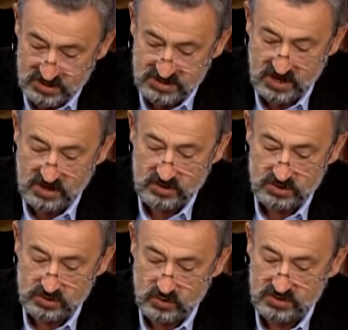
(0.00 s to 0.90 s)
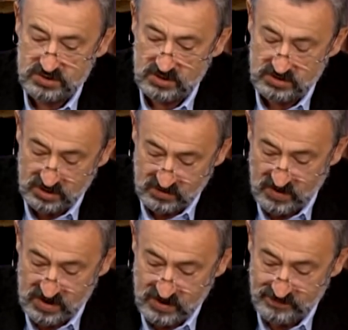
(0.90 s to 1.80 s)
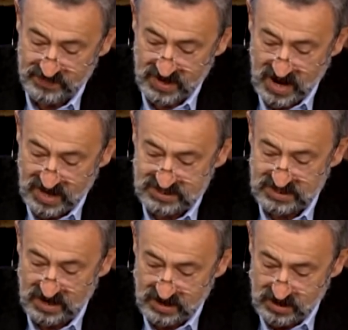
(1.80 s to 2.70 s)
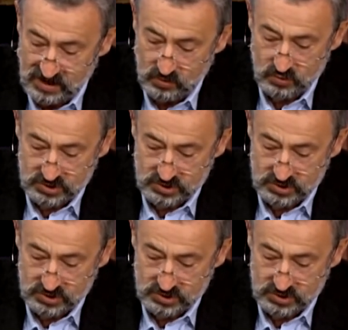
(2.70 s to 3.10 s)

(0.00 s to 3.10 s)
и искорени злой среды твоей. Остальные